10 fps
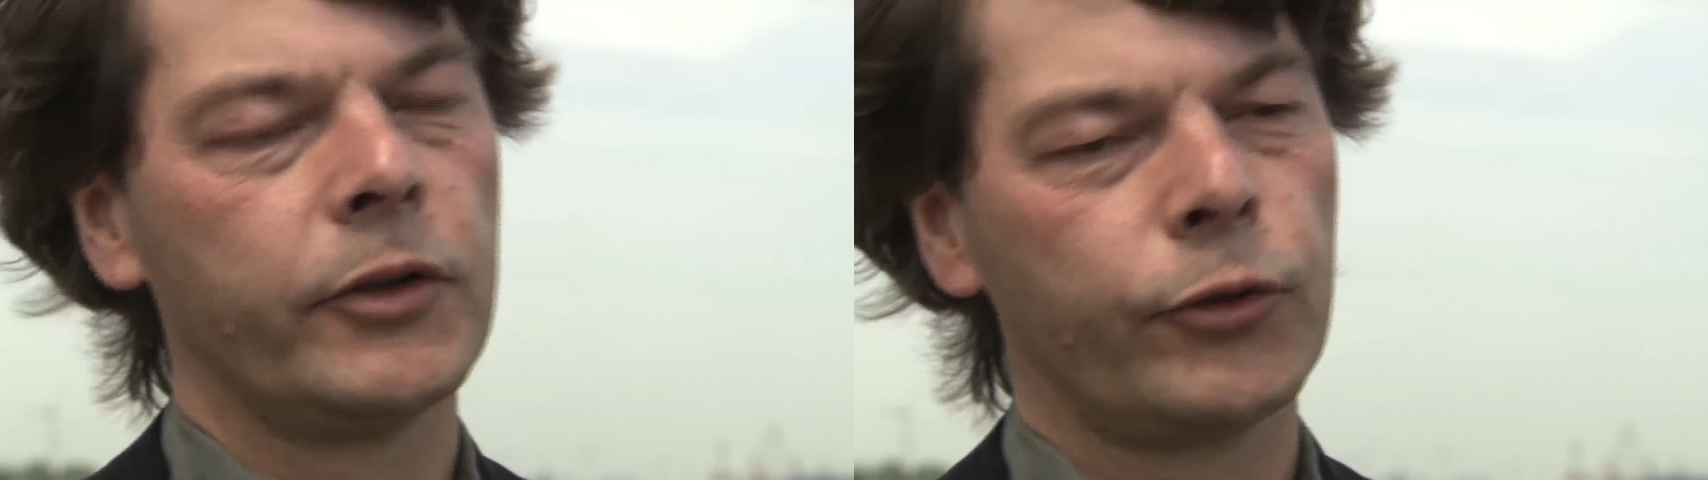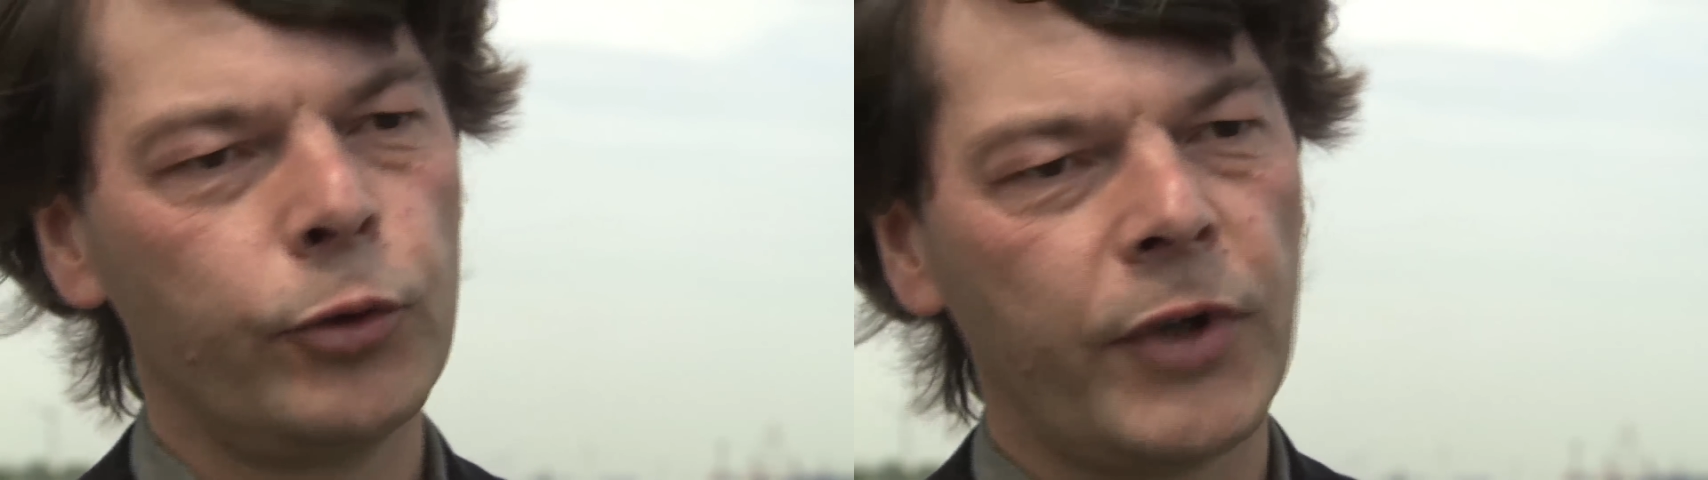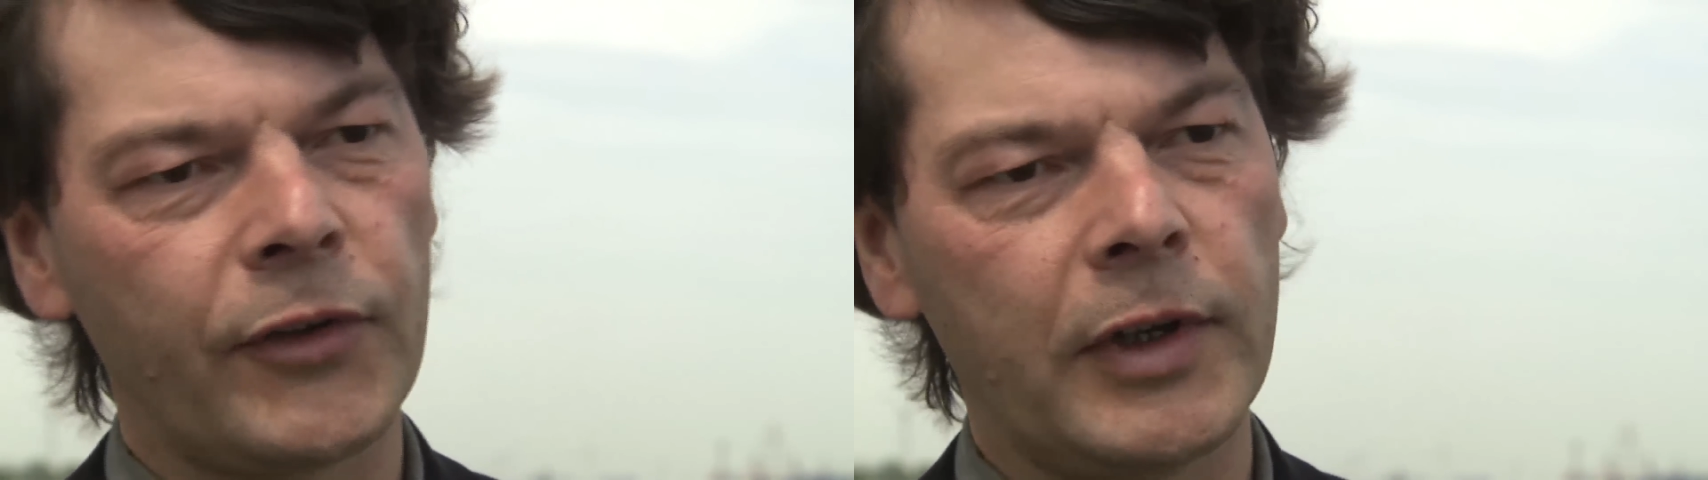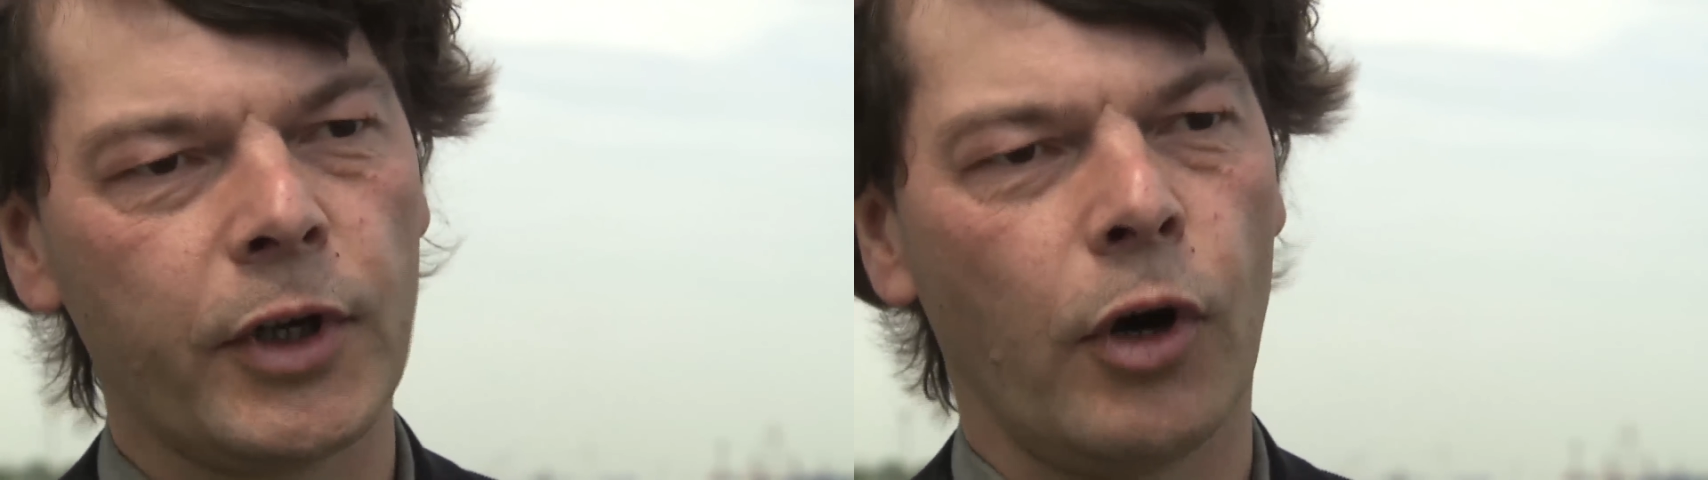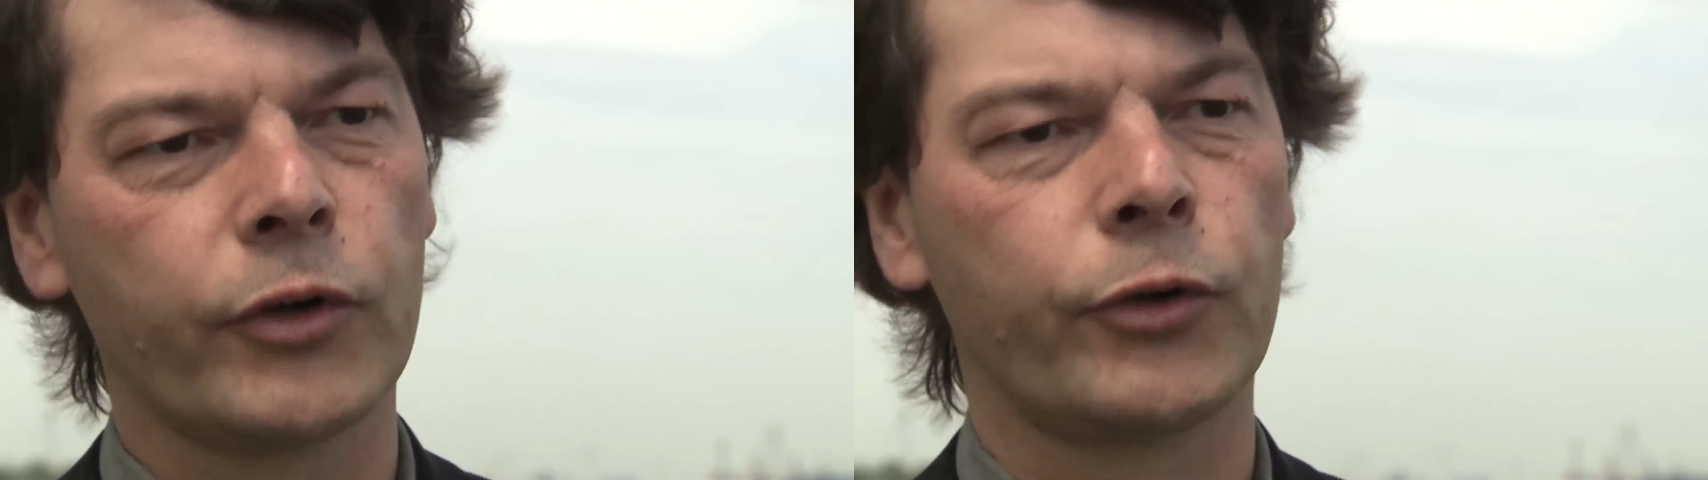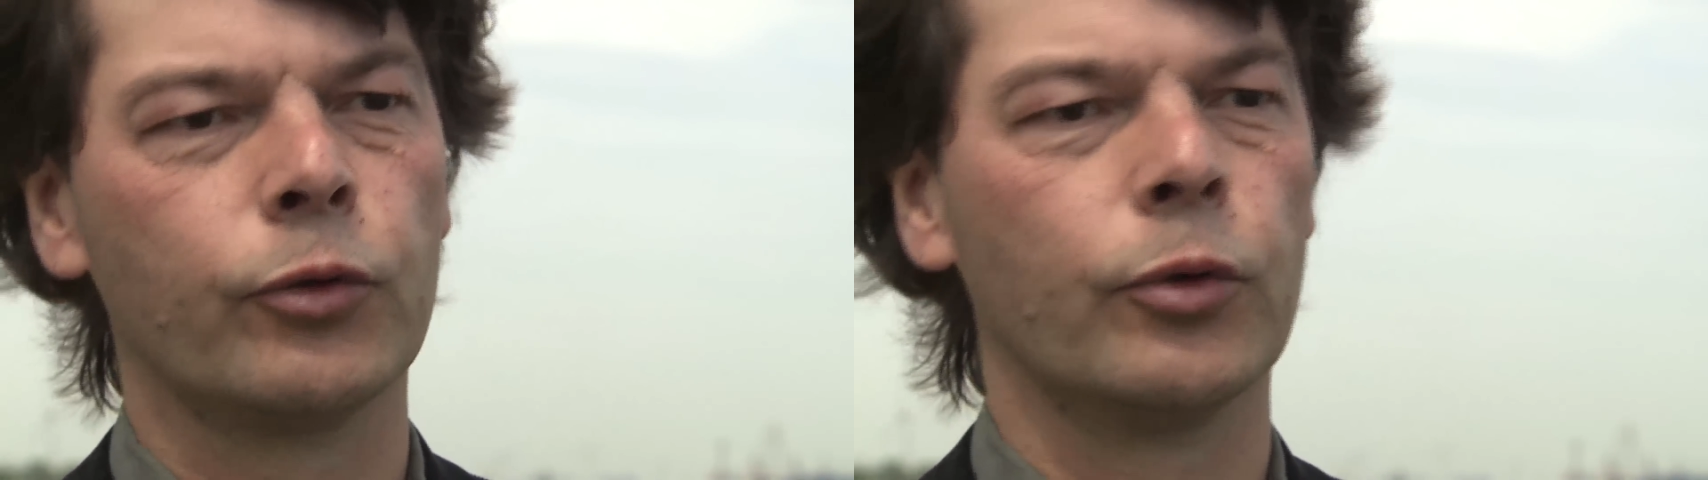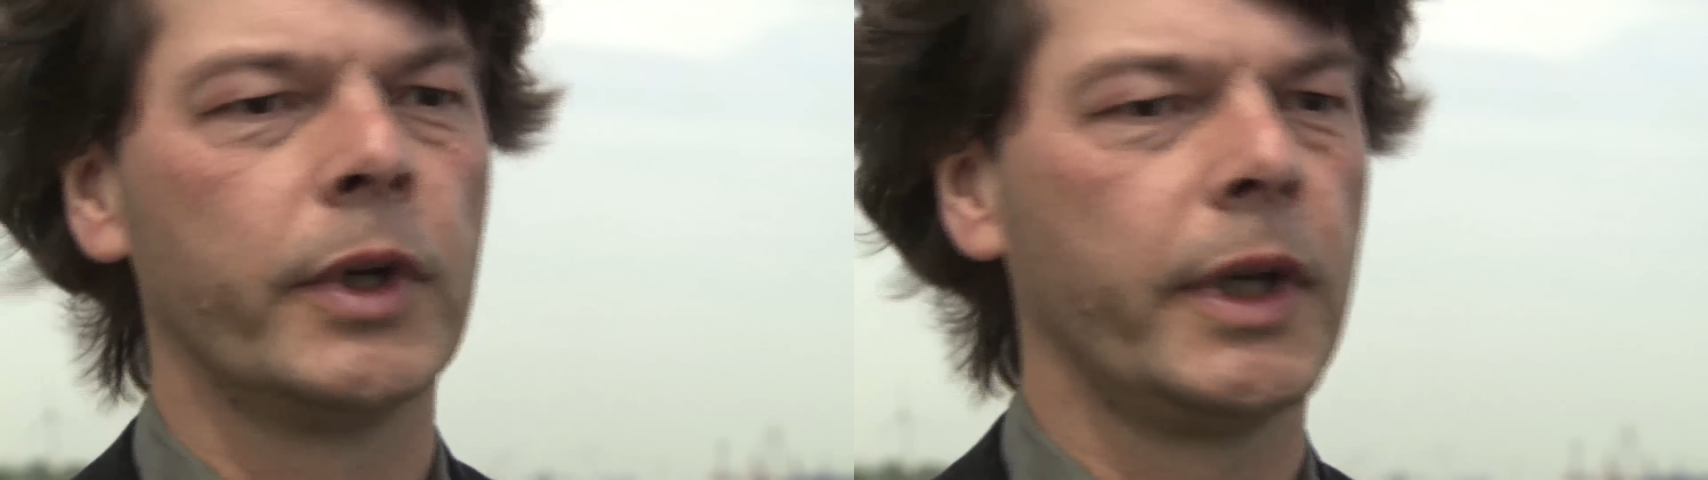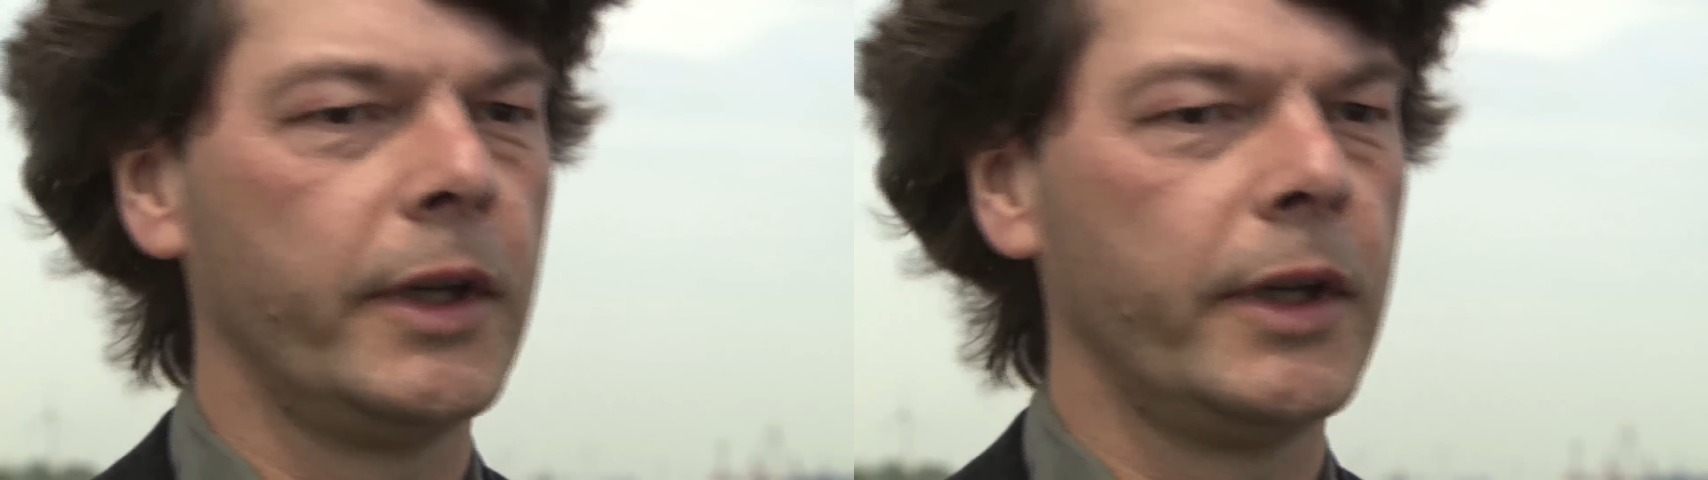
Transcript: zusätzlich auch zu